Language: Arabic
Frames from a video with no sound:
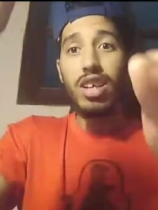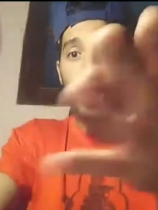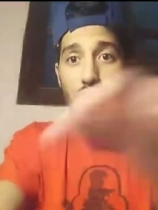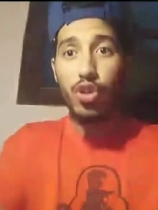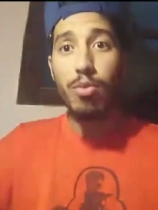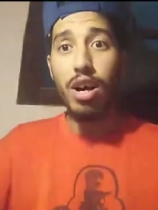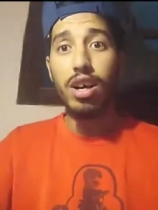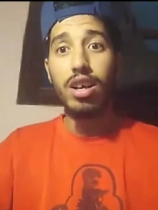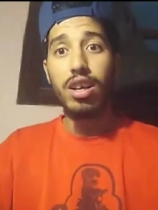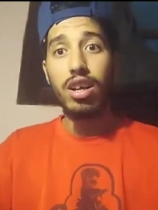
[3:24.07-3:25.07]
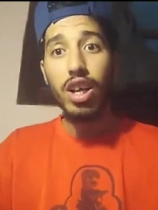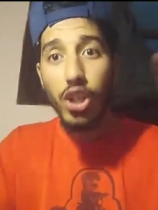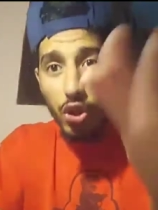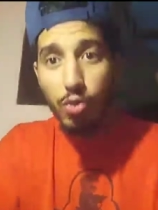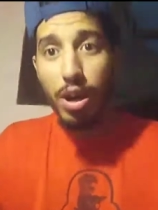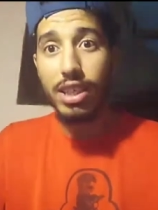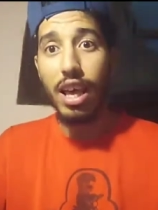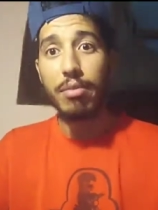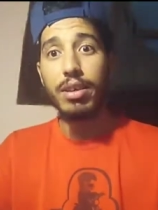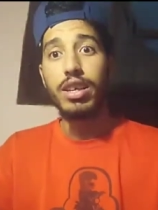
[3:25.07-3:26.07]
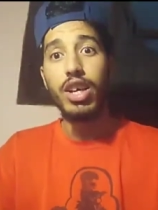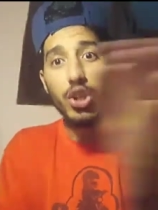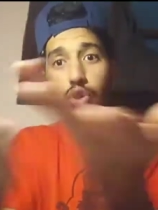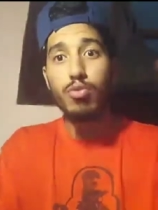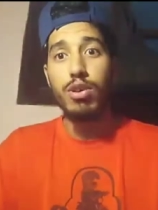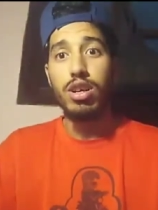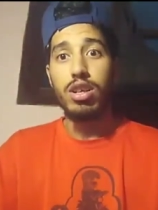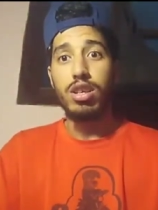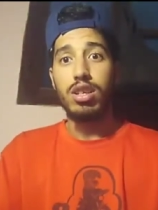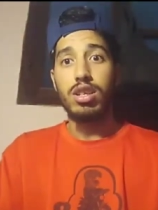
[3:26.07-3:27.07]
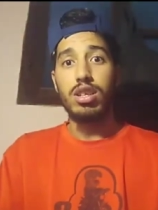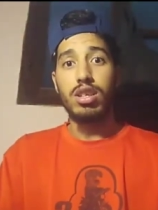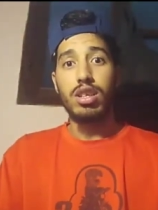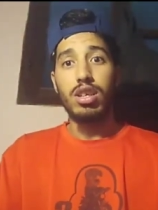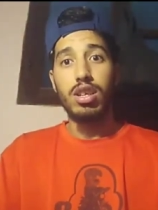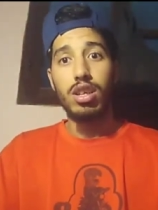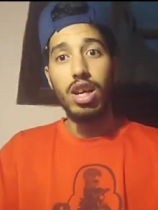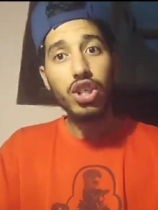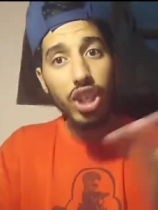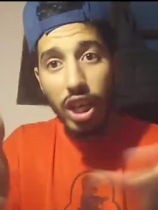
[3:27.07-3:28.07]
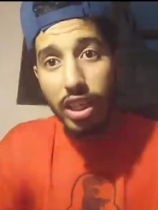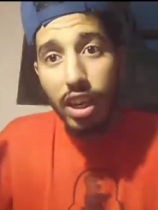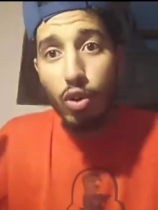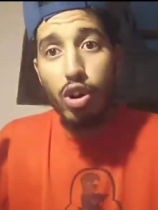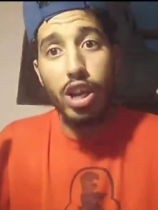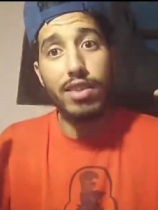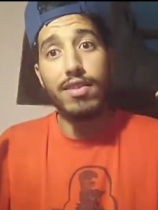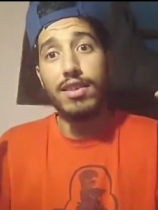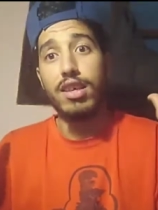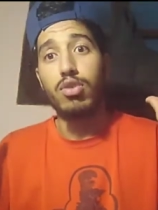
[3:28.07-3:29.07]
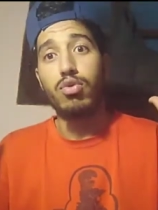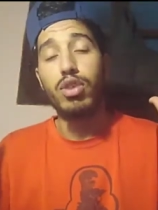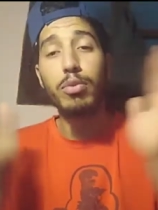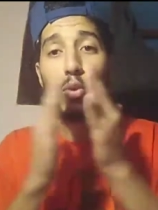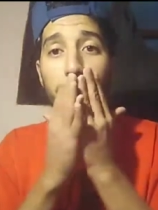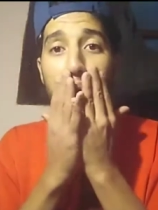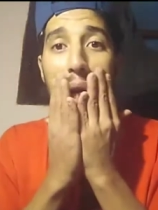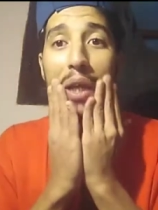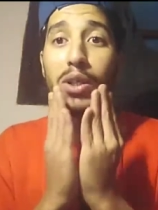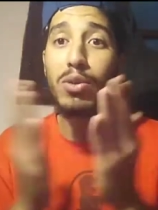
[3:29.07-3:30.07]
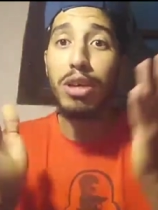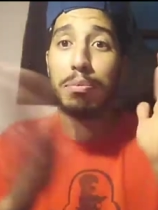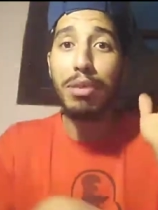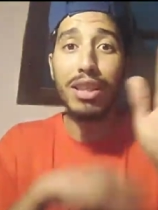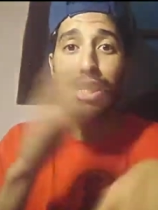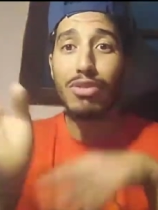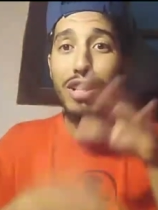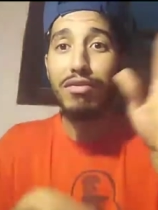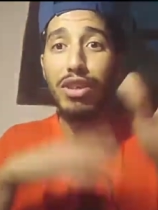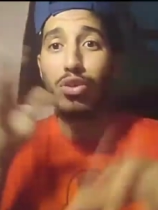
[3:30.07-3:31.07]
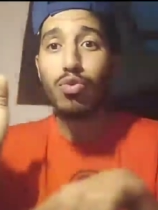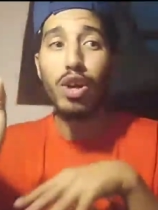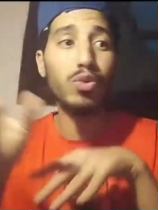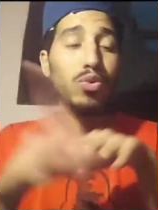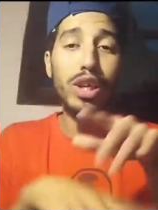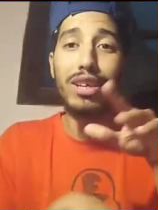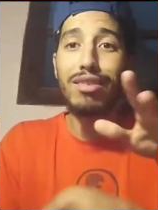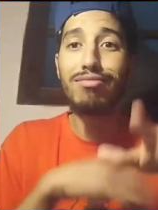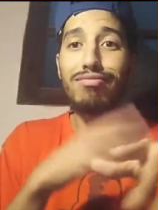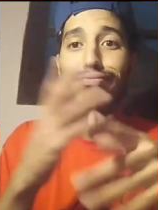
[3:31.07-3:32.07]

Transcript: حشومة حشومة صح حشومة هادشي اللي نقدر نقول لهاد الناس هادو اللي بكل صراحه شفتهم كيبارطاجيو هاد الفيديوهات وكي